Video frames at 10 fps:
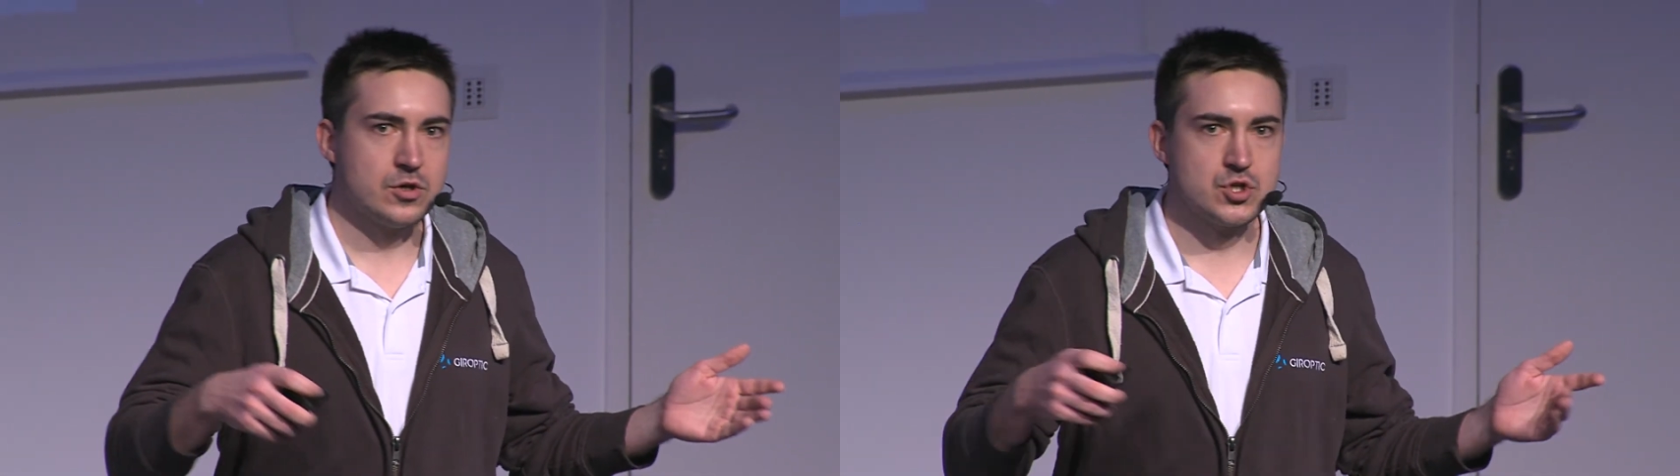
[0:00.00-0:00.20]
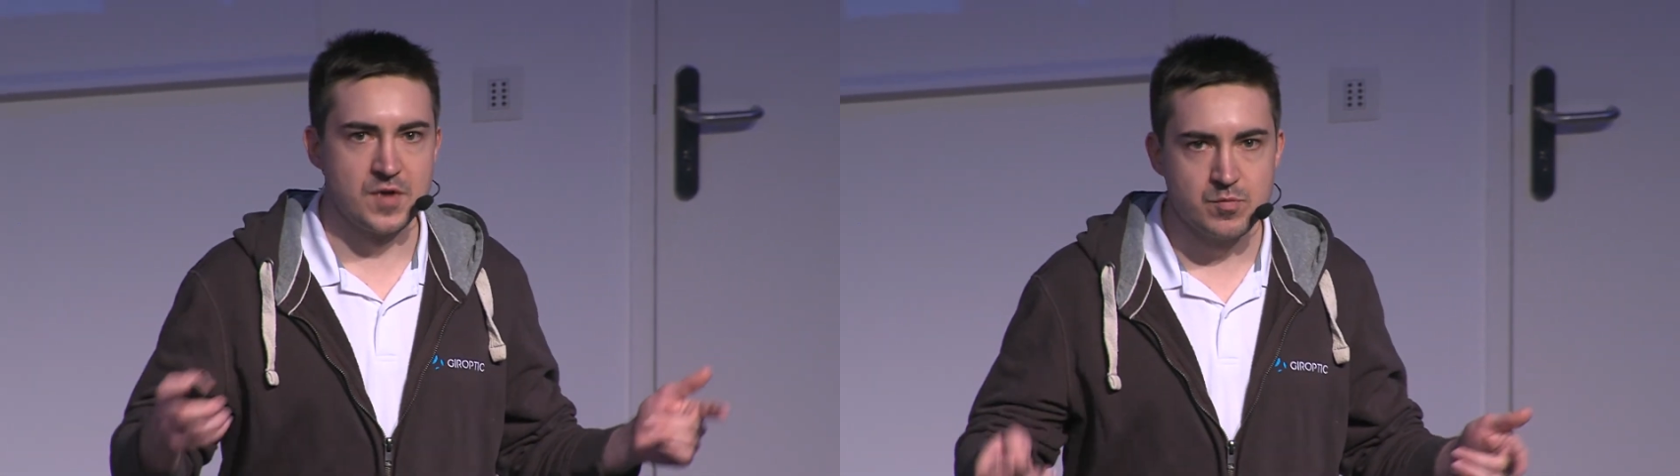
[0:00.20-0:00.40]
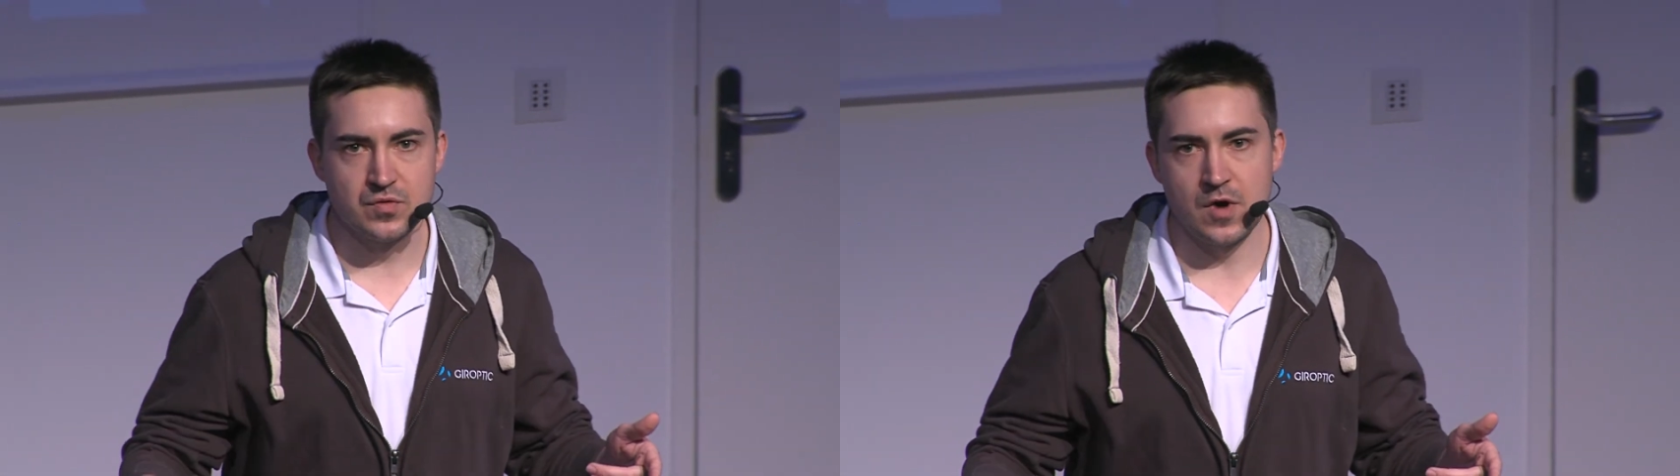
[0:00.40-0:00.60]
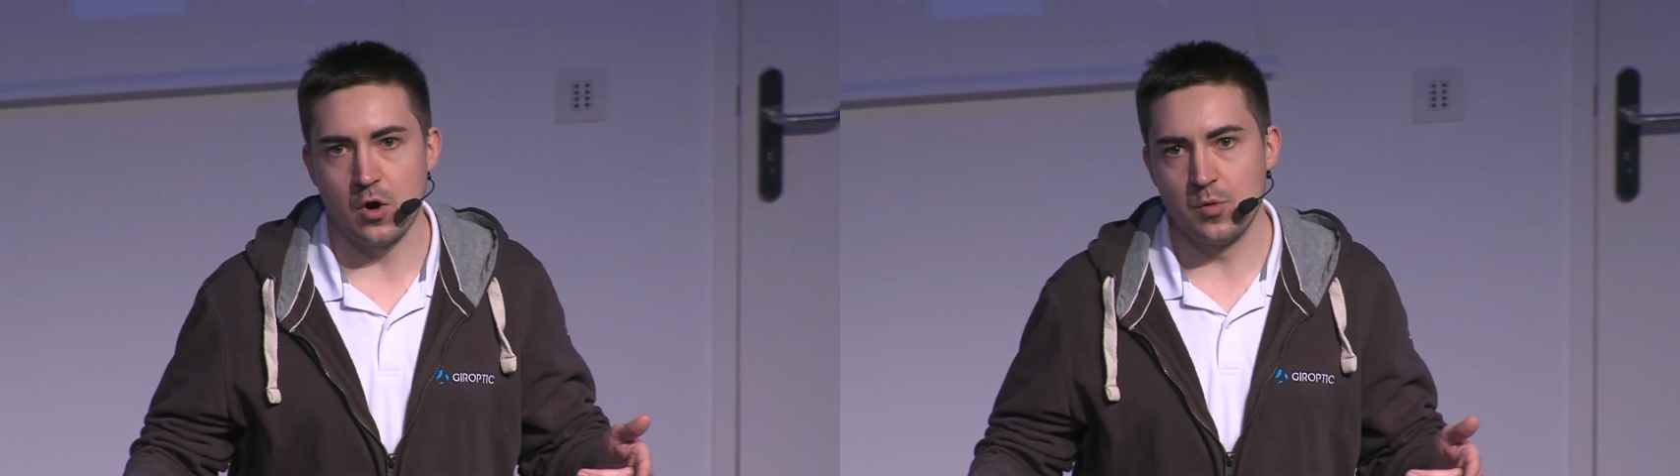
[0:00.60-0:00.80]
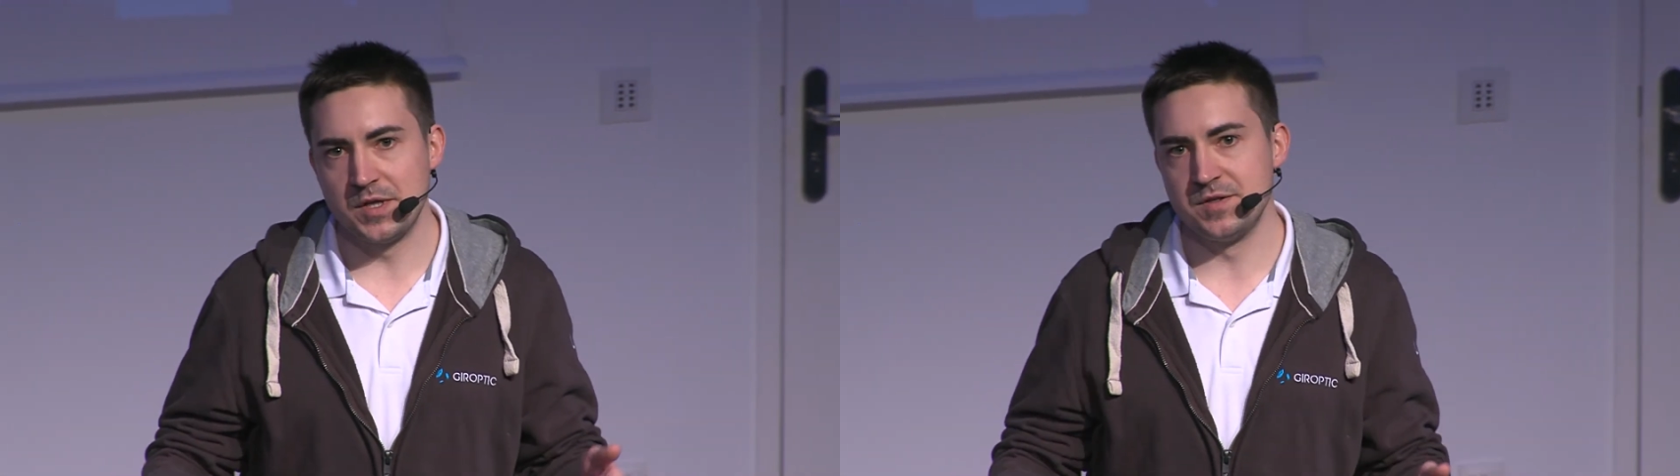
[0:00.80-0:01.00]
je vais pouvoir
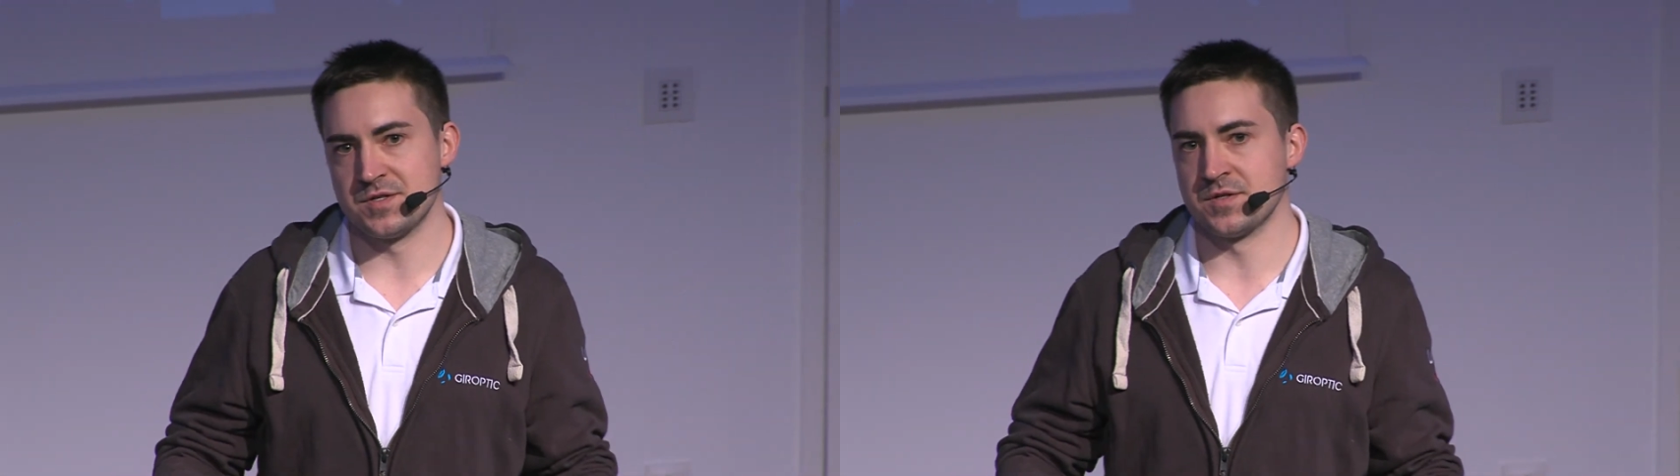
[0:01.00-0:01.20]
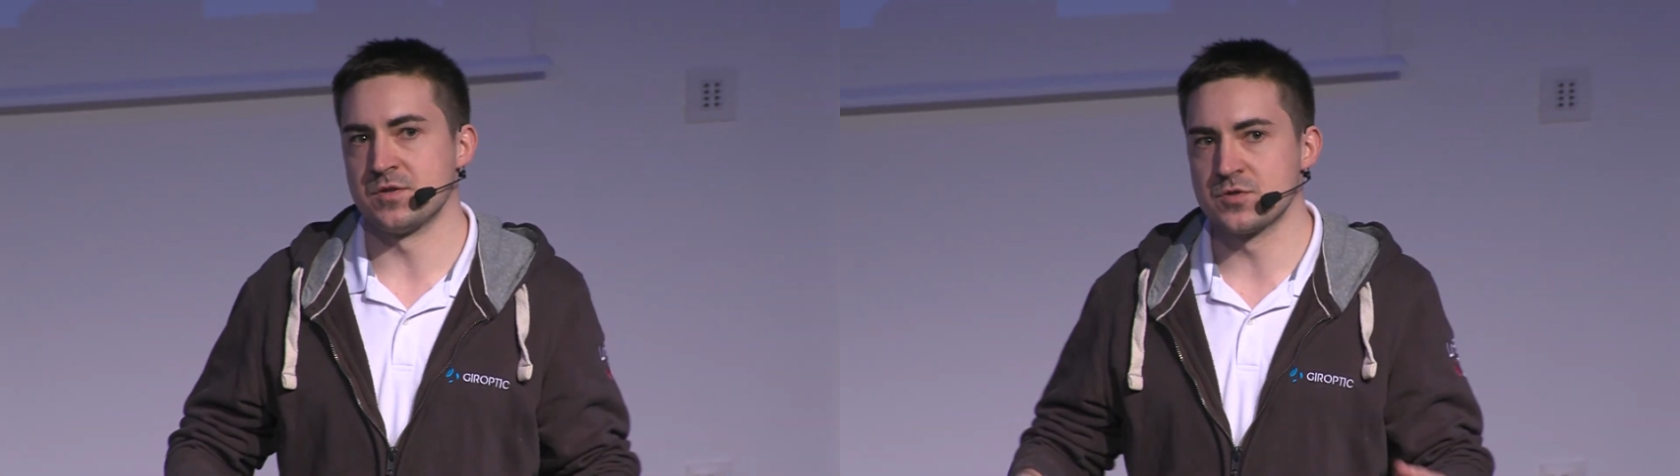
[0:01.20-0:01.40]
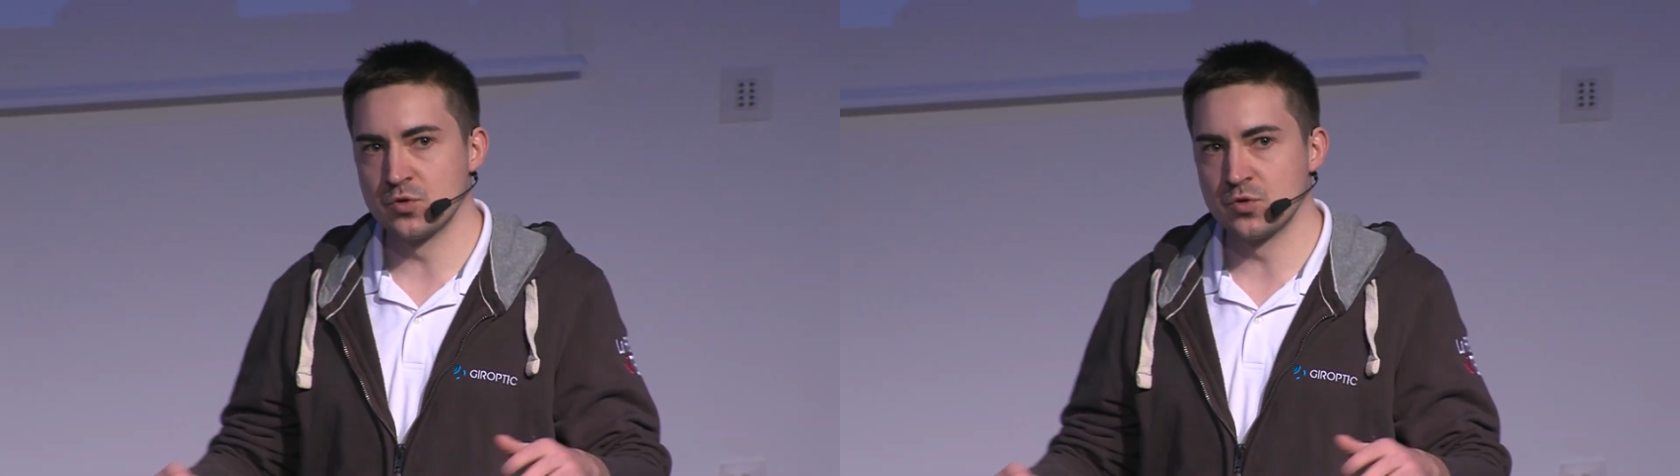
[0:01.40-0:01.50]
remettre des instances